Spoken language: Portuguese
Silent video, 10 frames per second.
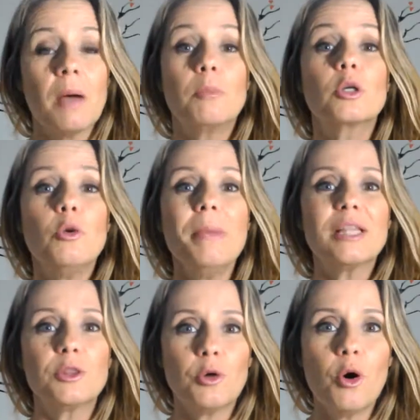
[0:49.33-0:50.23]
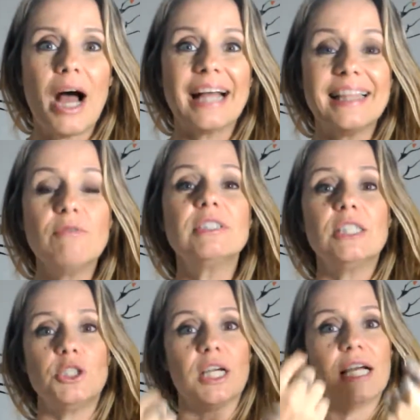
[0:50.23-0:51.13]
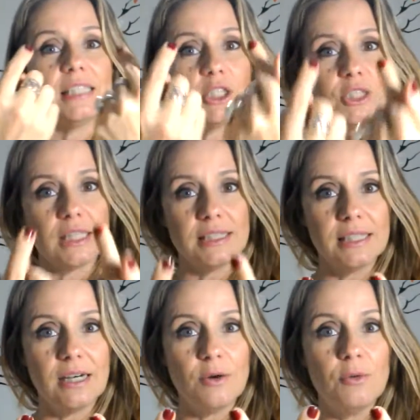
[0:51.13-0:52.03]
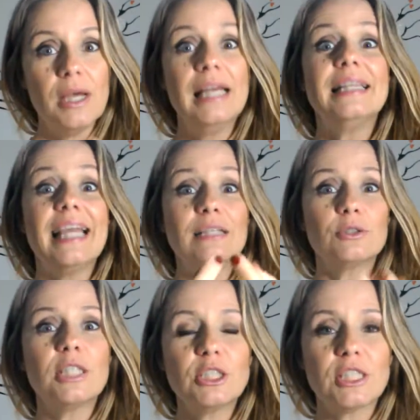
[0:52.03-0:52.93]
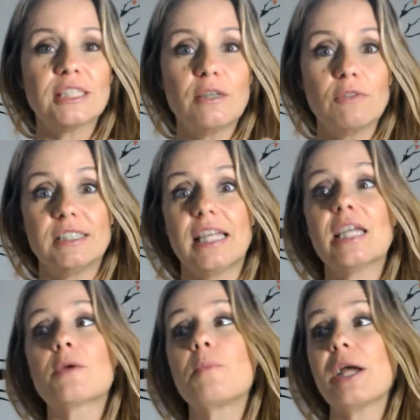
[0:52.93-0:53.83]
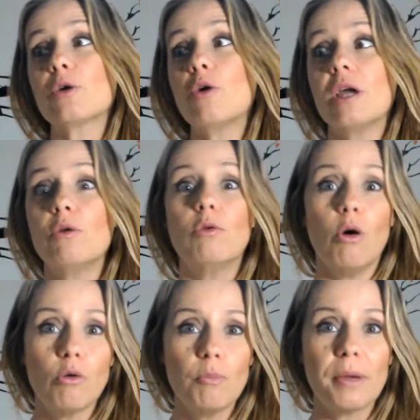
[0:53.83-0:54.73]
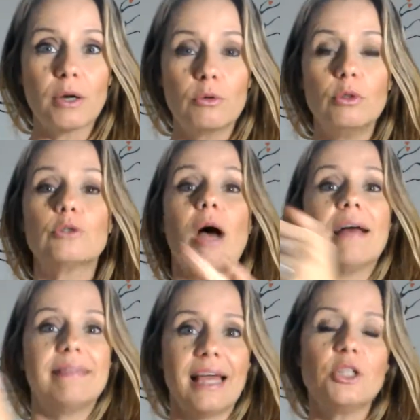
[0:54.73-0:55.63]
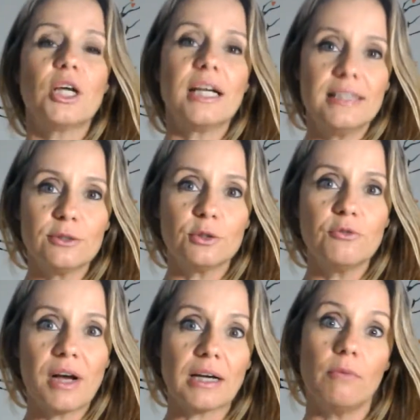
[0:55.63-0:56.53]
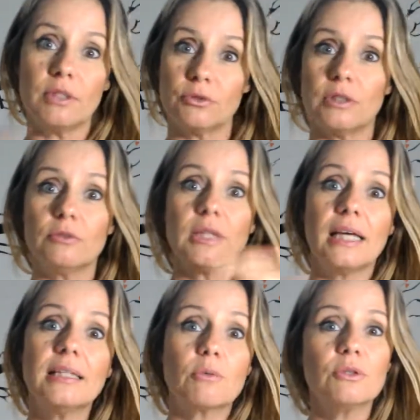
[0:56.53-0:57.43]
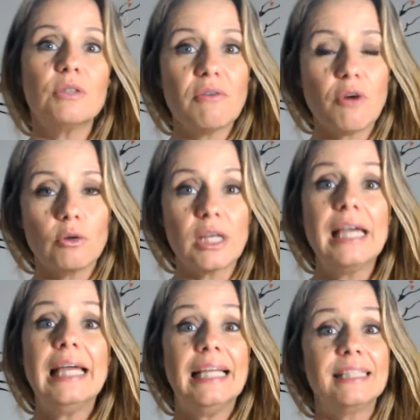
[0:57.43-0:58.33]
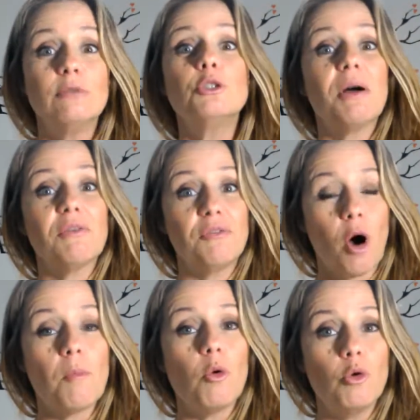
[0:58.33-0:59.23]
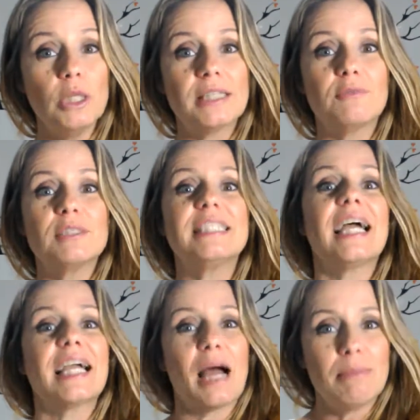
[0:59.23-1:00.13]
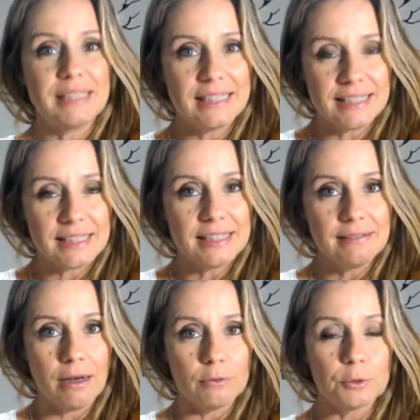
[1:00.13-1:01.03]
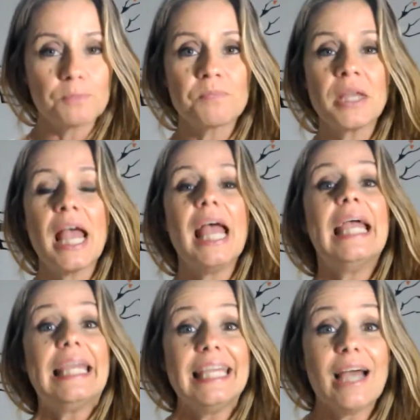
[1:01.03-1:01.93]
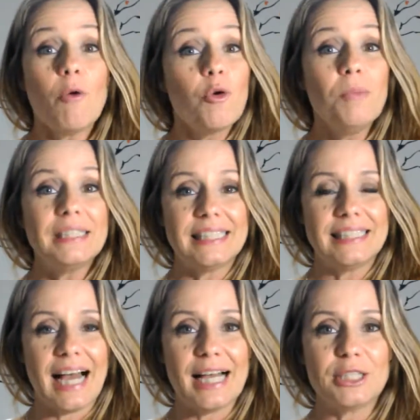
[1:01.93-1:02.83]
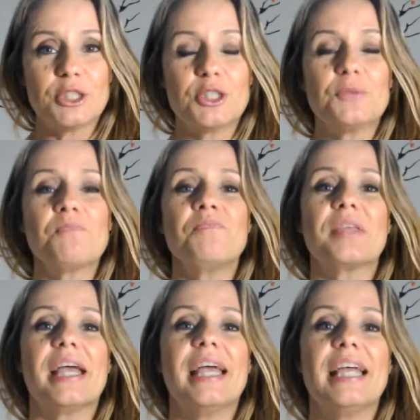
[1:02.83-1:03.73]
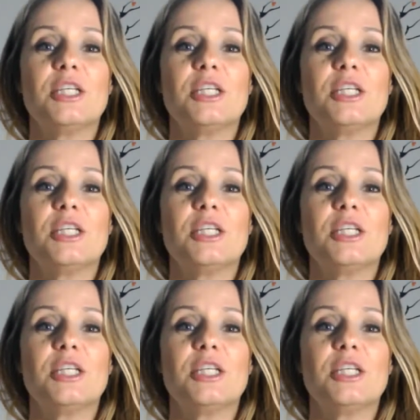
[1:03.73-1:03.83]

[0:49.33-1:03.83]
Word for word: Porque o metrô, até você chegar na estação, dentro da estação você tem que percorrer um longo percurso até chegar dentro do vagão, isso tanto na ida quanto na volta. Então, de uma forma ou outra, você acaba se exercitando. E algumas cidades é,